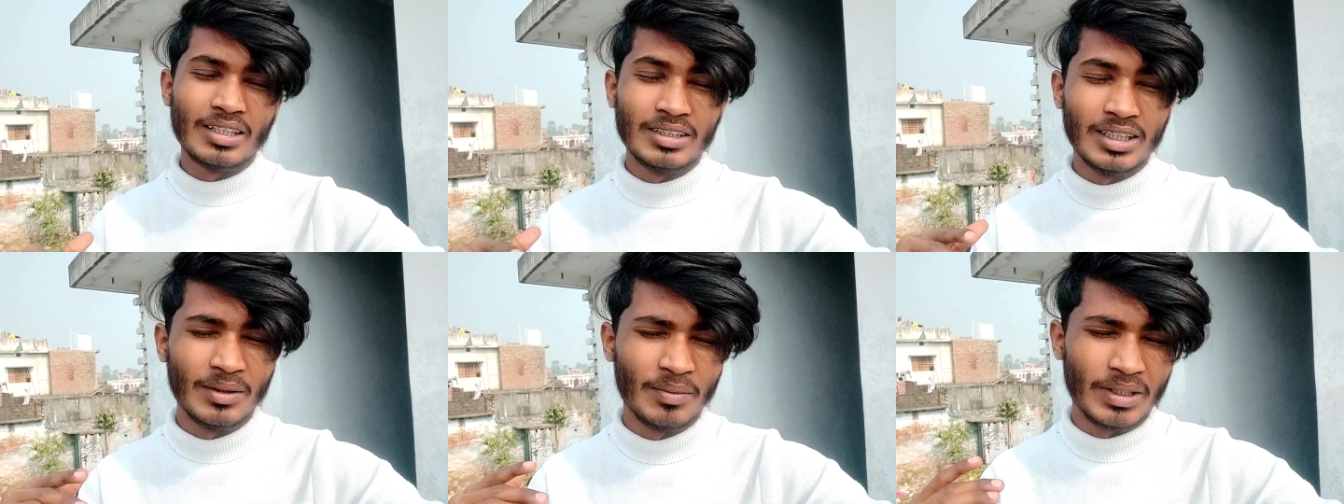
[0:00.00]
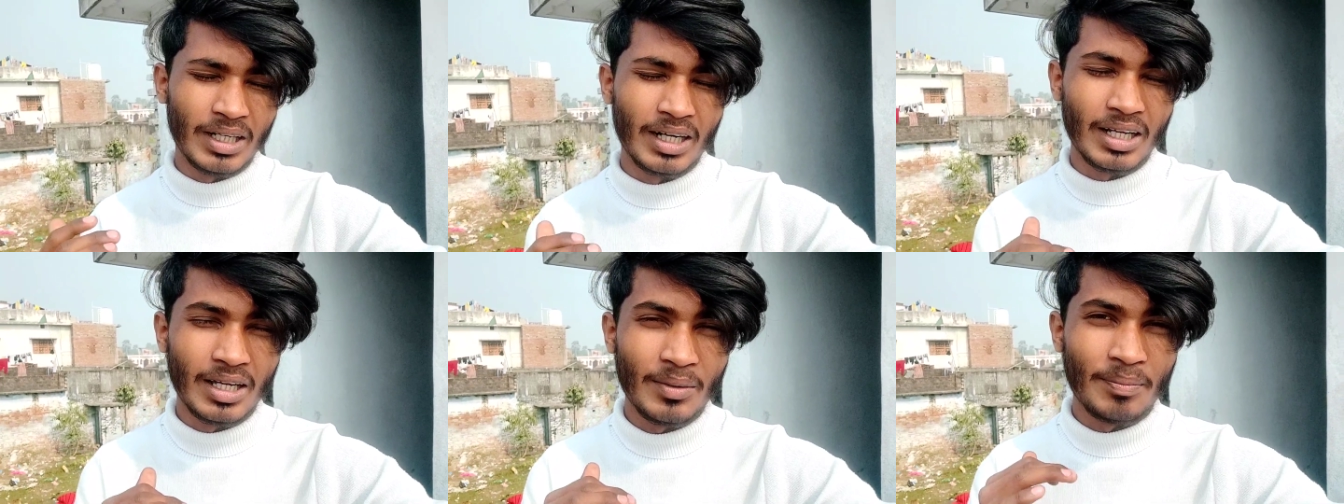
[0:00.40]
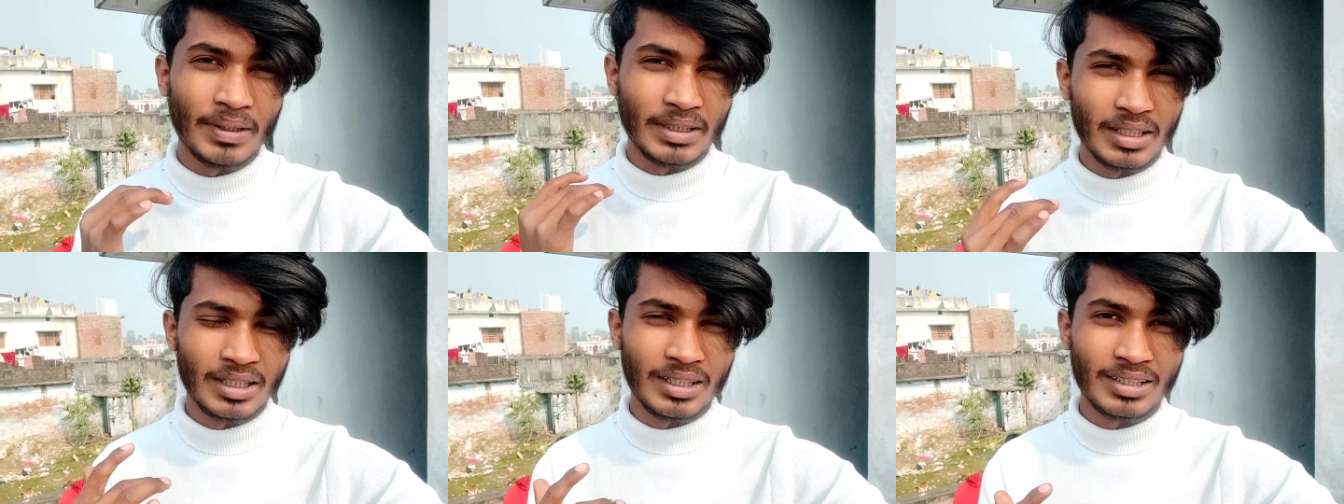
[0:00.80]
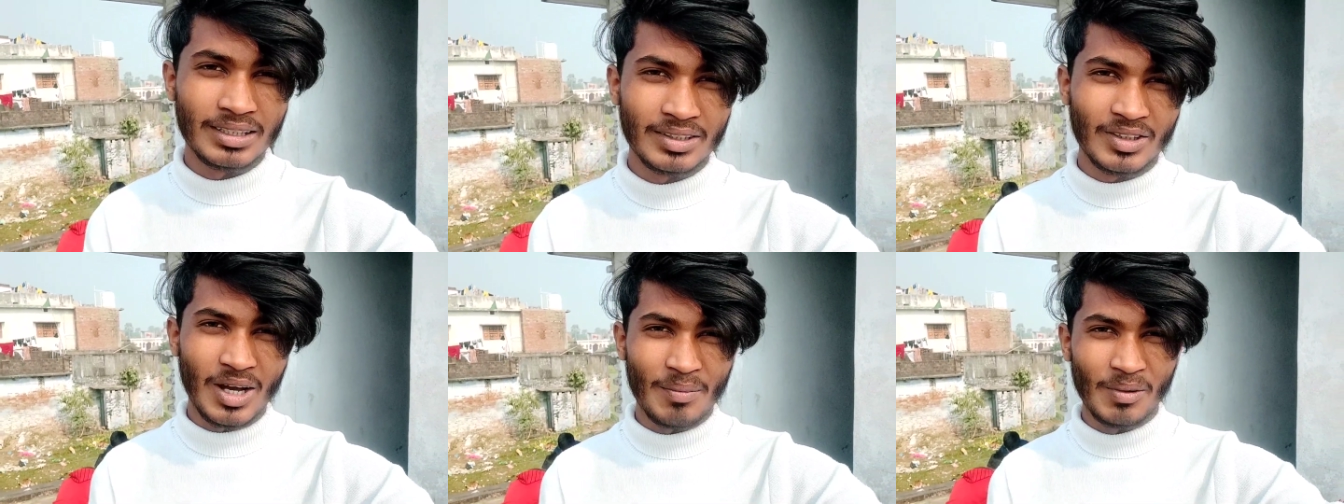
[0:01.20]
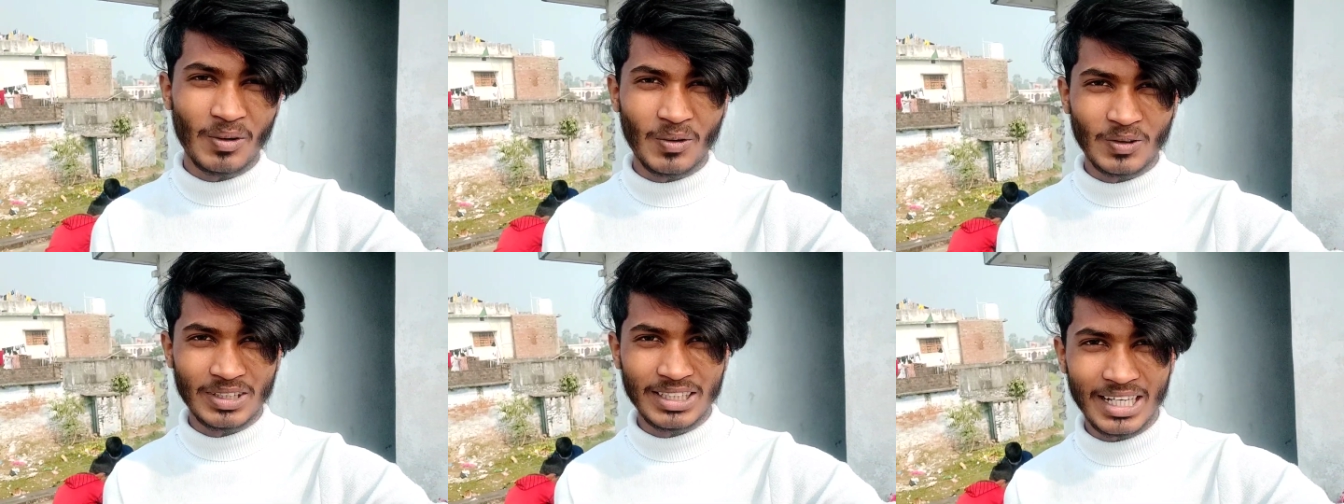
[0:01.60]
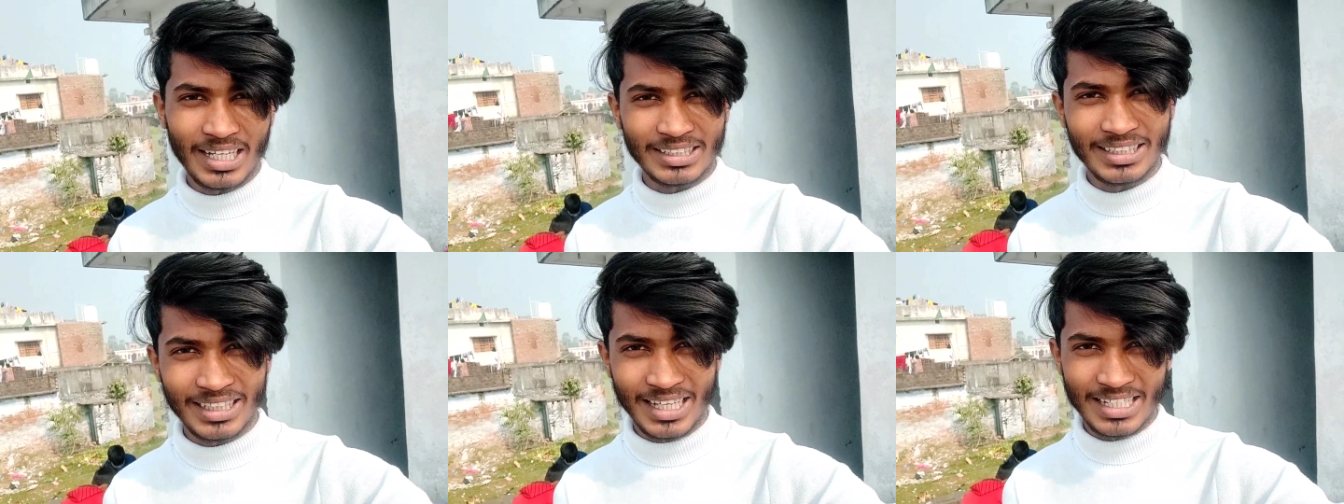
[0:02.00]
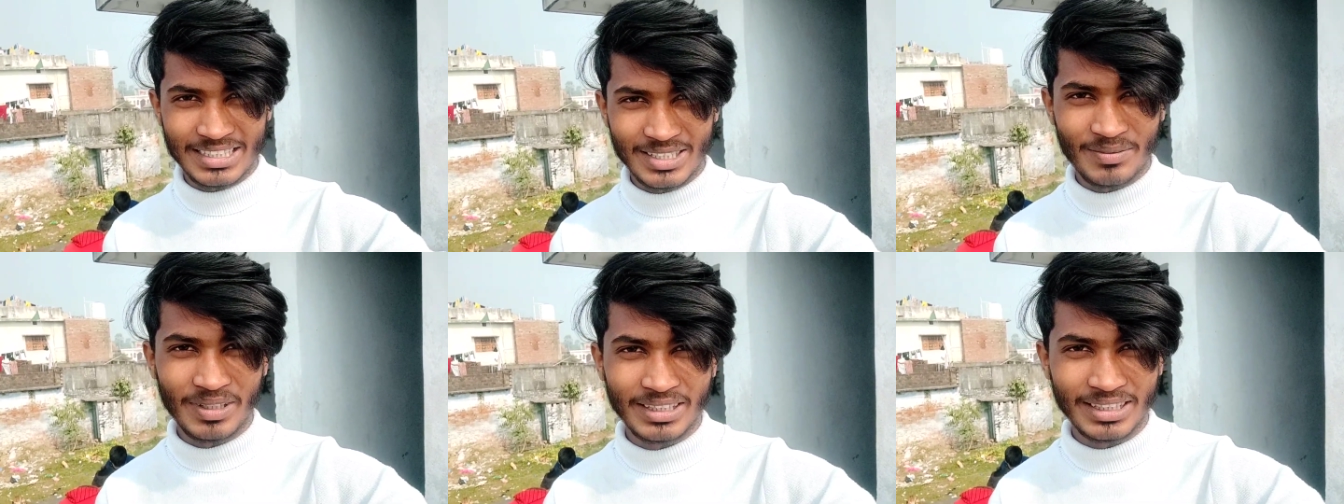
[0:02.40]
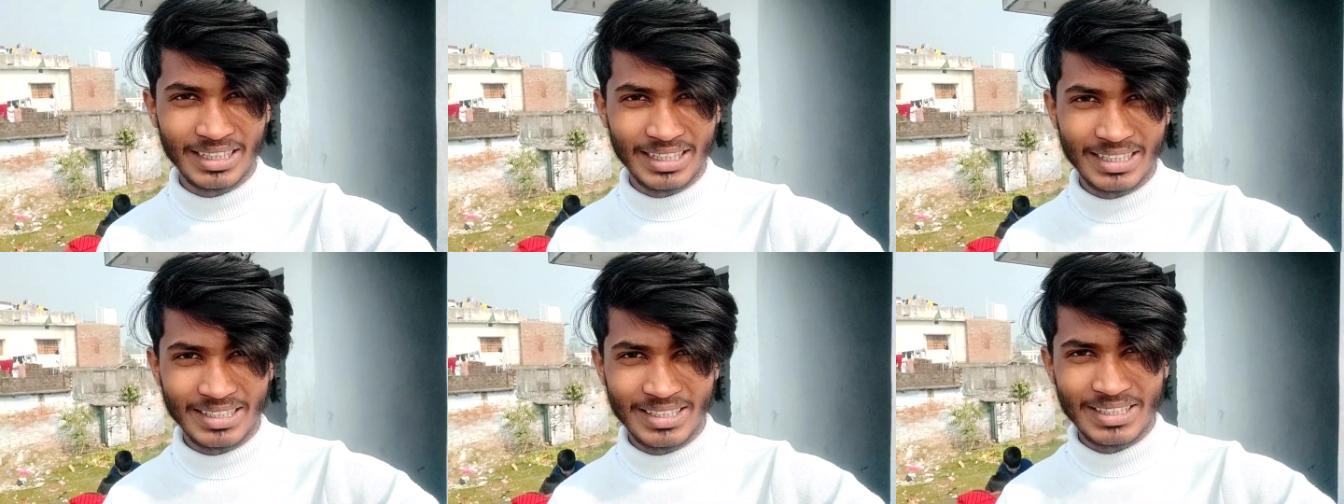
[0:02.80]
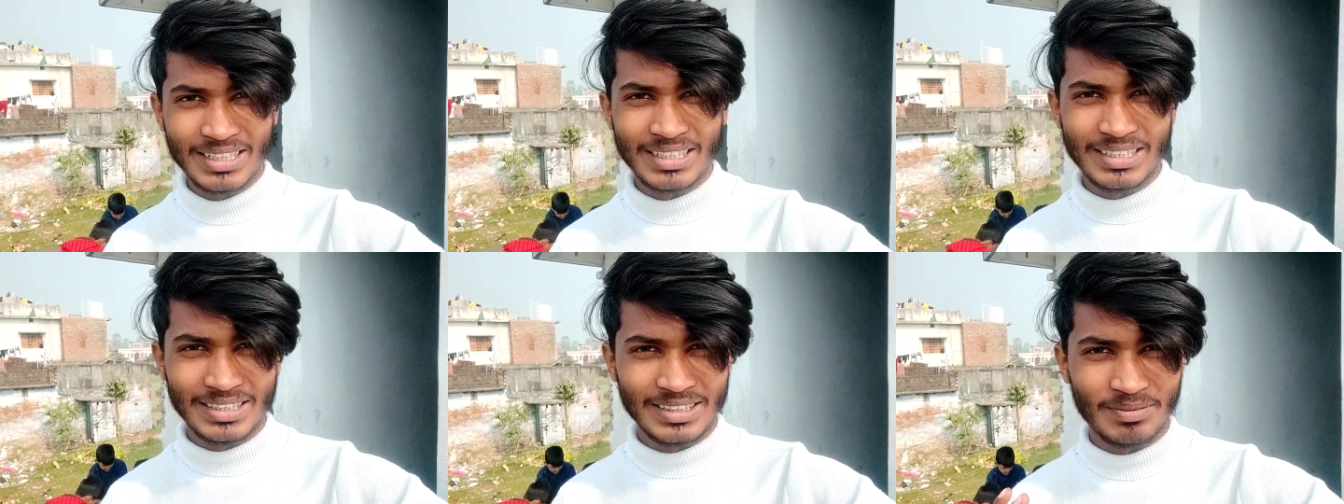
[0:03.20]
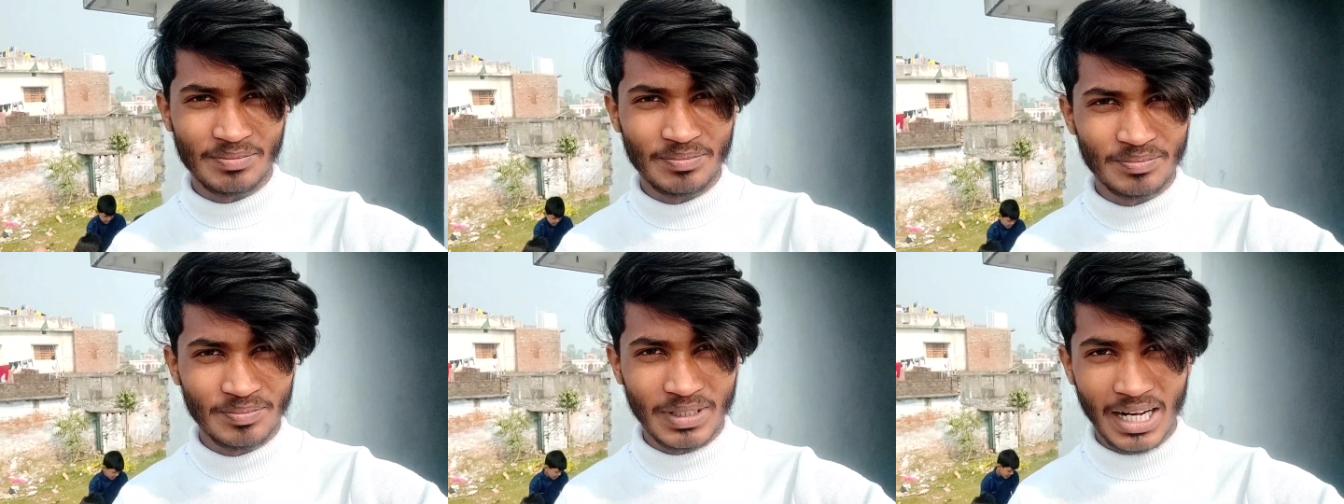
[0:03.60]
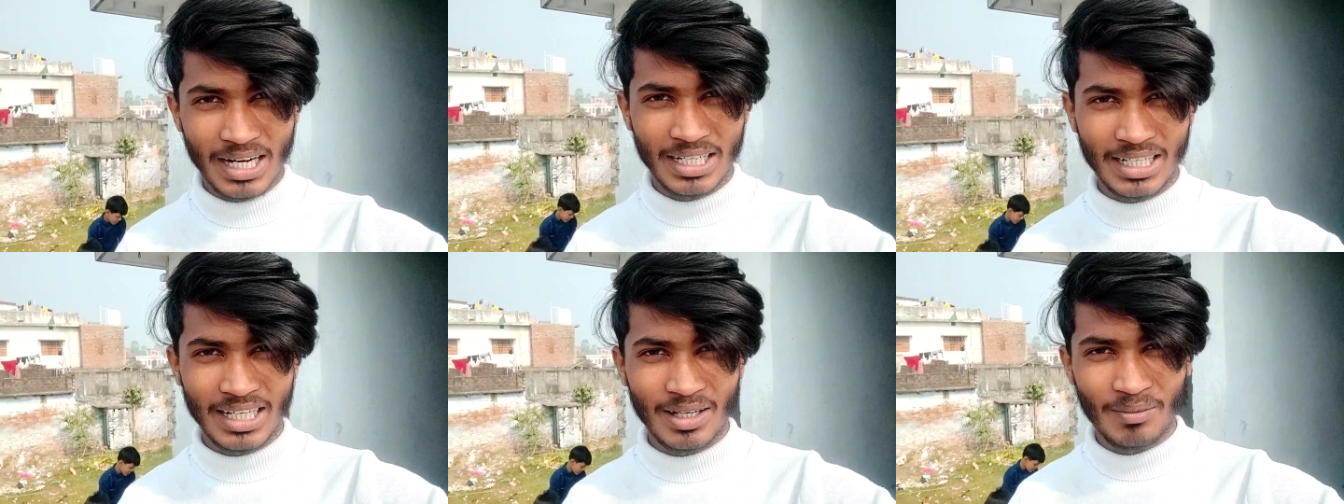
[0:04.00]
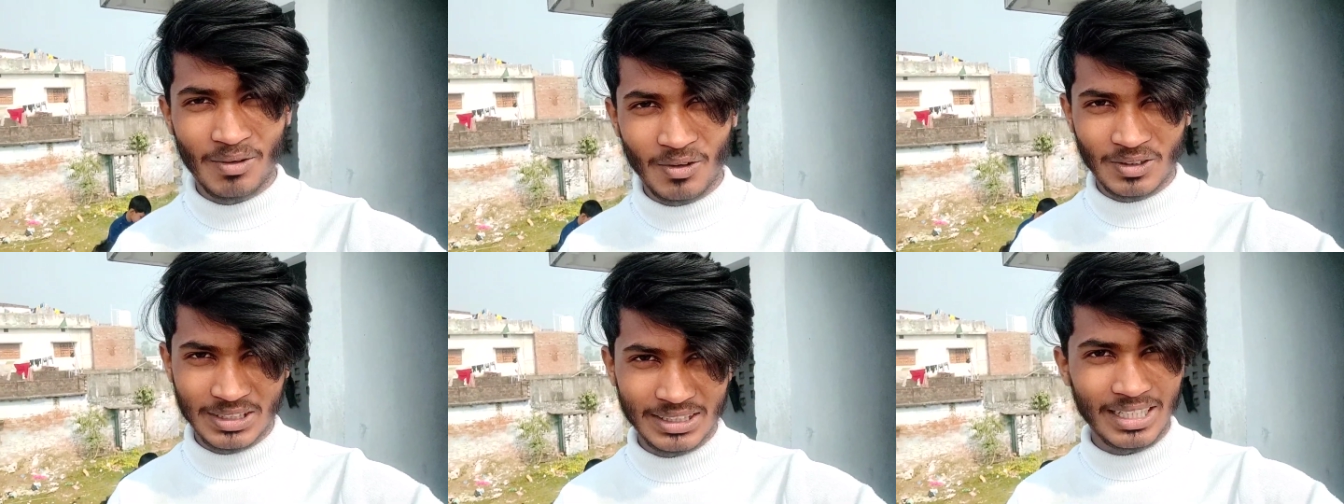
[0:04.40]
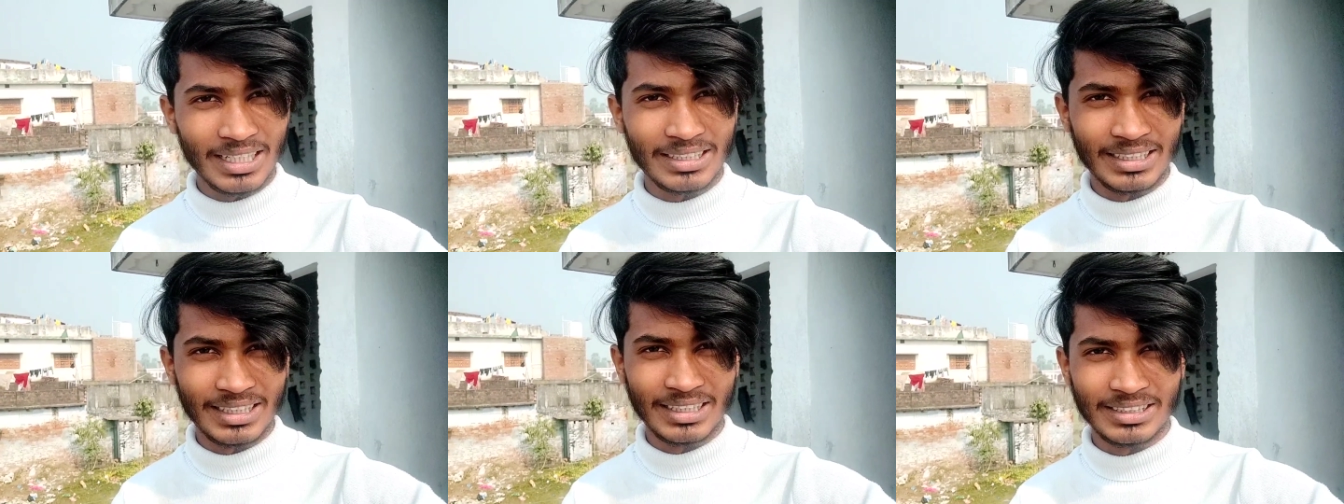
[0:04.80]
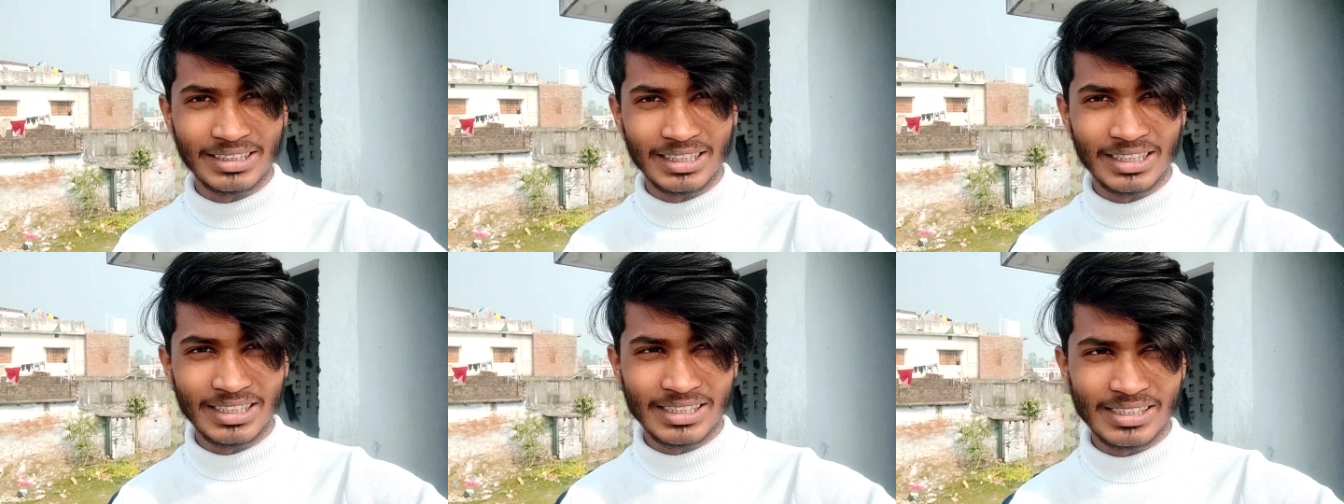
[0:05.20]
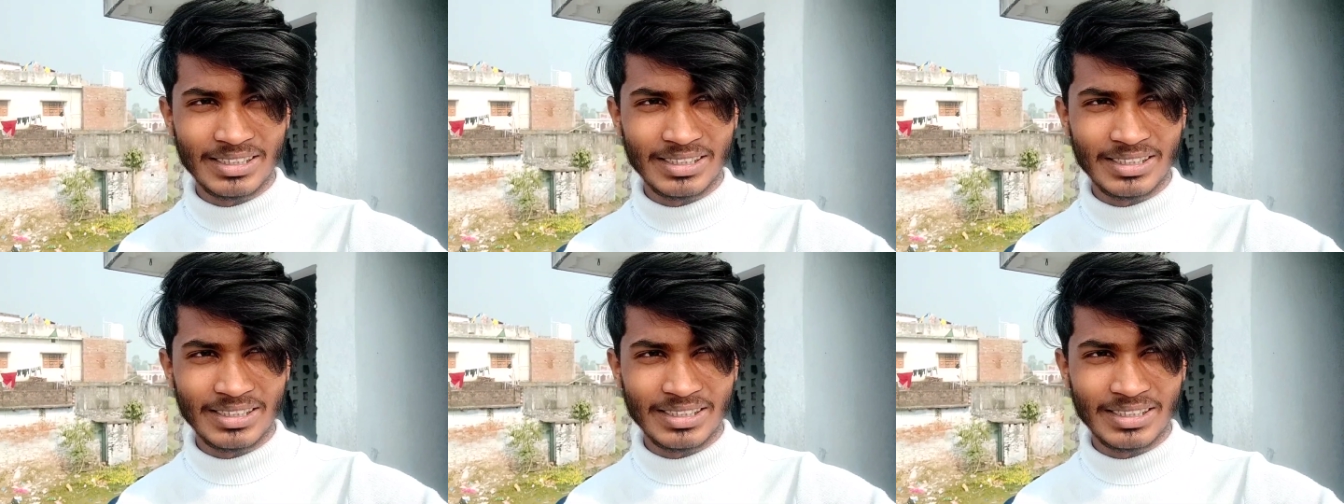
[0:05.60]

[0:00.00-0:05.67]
ये बना रहा है पतंग तो आप लोग को दिखाते कैसे बनता है बनाने का आप लोग को सिखाते हैं चलिए